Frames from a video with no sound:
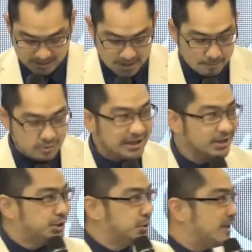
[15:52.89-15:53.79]
Bulan
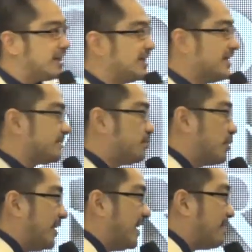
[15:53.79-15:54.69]
Juli ini bulan yang